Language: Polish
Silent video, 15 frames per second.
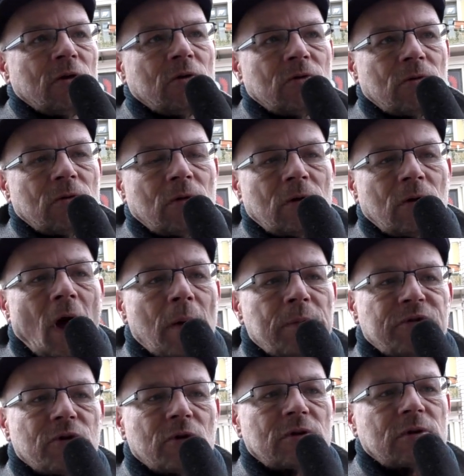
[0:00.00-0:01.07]
y,
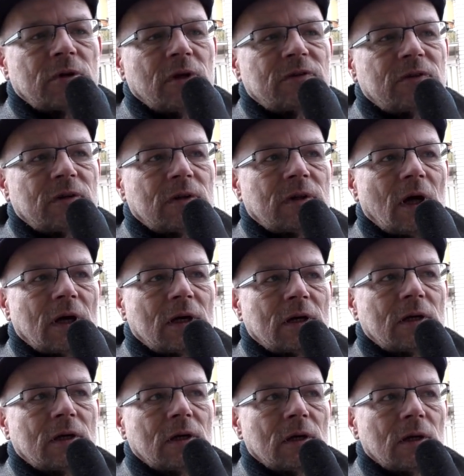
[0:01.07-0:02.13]
absurd jest
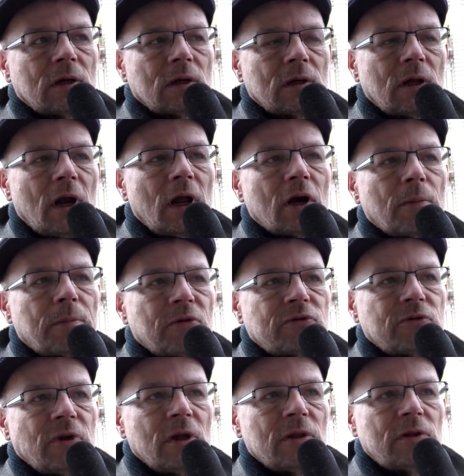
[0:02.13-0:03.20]
tak y, daleko
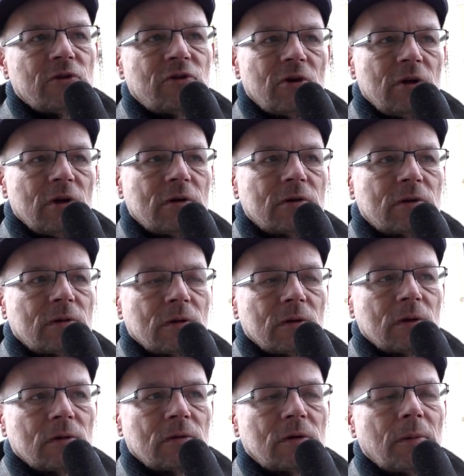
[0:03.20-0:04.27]
posunięty, że nikt
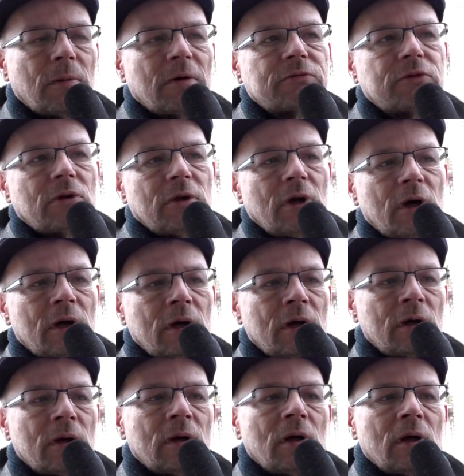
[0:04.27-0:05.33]
y, chyba w to
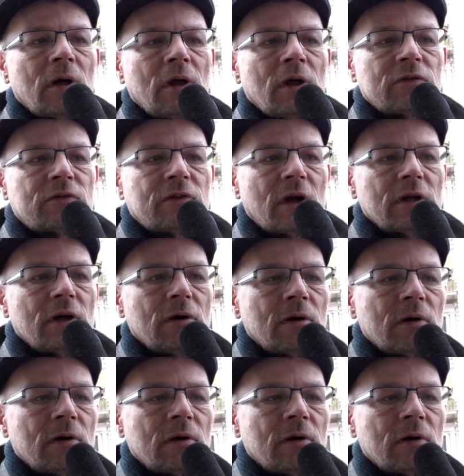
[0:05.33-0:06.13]
nie jest w stanie